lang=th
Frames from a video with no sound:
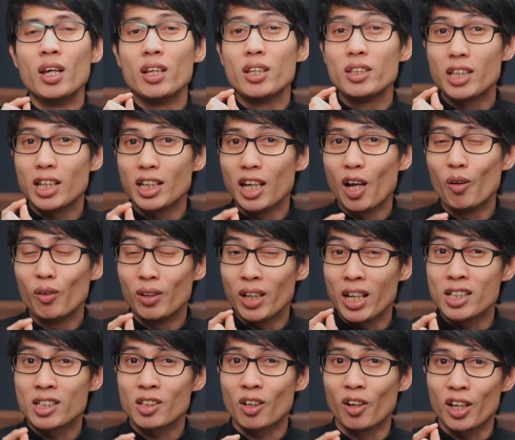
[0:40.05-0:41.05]
จริงๆแล้ว
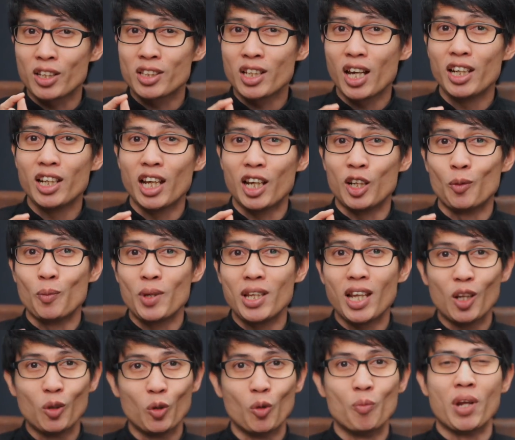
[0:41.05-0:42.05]
Lens Correction ใน Adobe
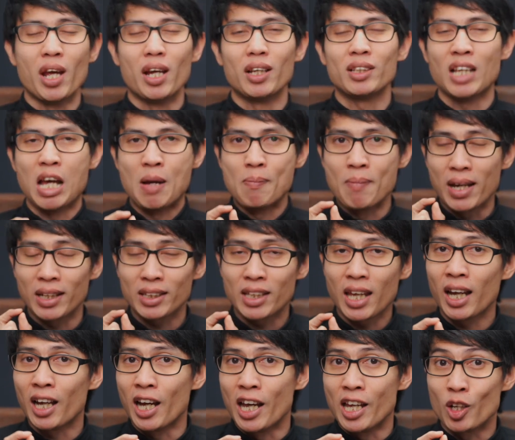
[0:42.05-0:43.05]
Lightroom เนี่ยสามารถ
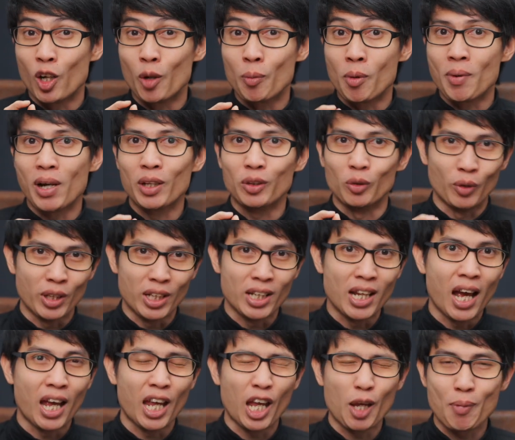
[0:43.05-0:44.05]
แก้ไขข้อผิดพลาดตรงนี้
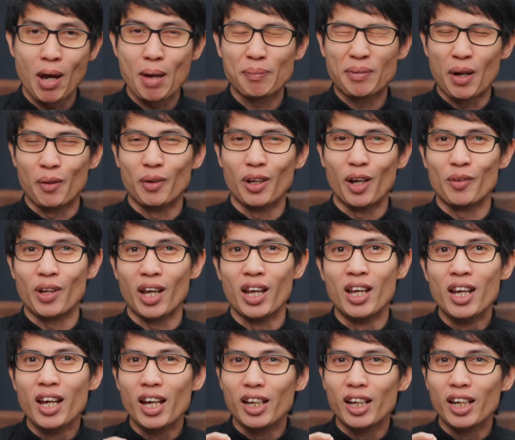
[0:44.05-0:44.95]
ได้ให้ภาพถ่ายของเราเนี่ย